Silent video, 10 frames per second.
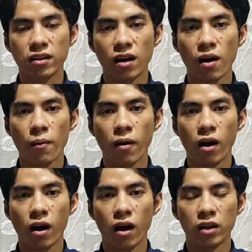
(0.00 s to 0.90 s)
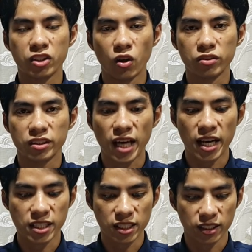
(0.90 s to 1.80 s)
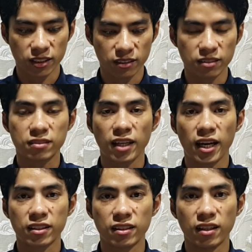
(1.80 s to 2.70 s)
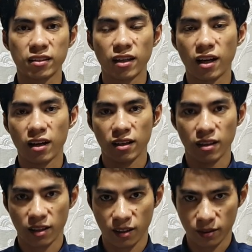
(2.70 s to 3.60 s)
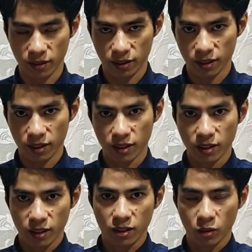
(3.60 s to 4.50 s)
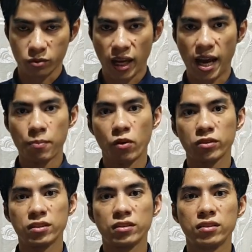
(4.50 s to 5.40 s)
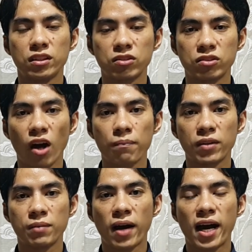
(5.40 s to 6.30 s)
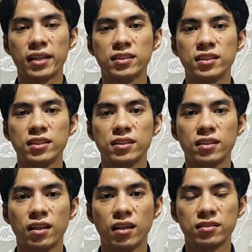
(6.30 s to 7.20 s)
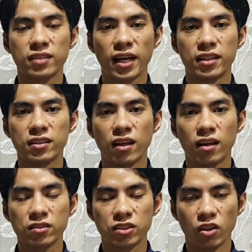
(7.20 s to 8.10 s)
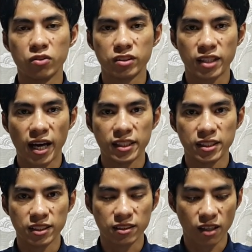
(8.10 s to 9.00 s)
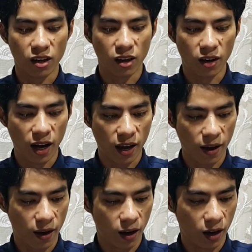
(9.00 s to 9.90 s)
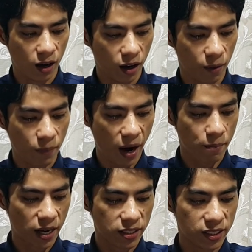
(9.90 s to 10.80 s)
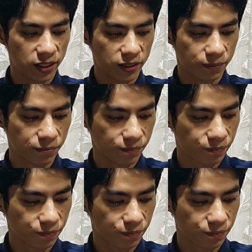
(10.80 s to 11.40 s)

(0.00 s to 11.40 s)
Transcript: rồi còn ở chế độ gì ta chứ cứ san đó là lục ta môn cứ dân chóp tiêu ai dân san đó chế độ gì ta chứ rồi còn ba mã dân